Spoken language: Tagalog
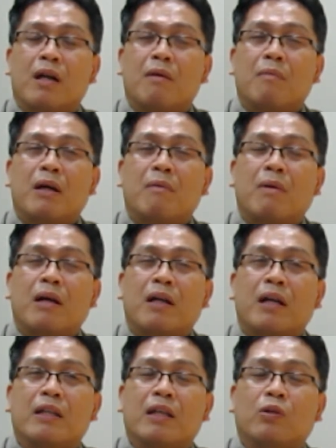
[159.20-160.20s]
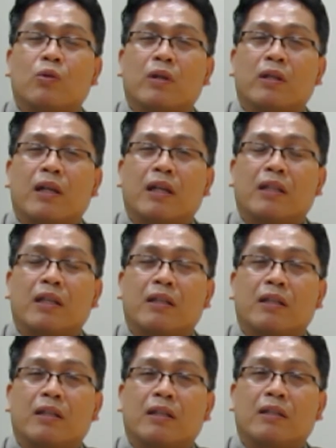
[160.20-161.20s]
ang mga bagay na ito ay
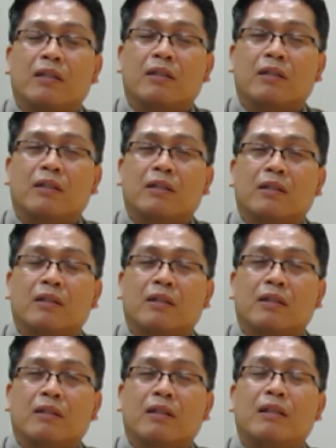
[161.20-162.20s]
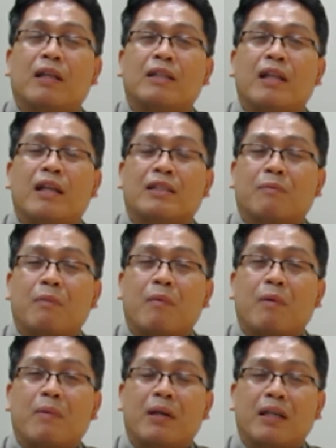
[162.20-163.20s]
ating nadadala sa
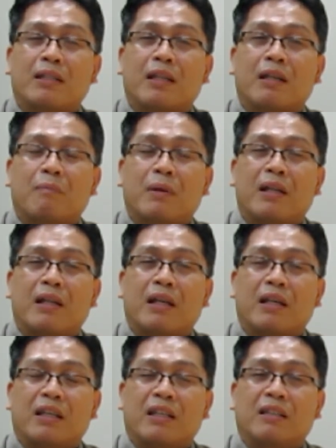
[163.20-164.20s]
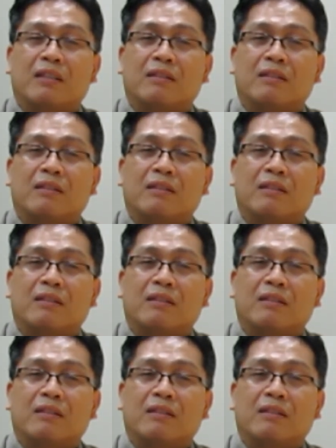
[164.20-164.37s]
pamamagitan ng panalangin.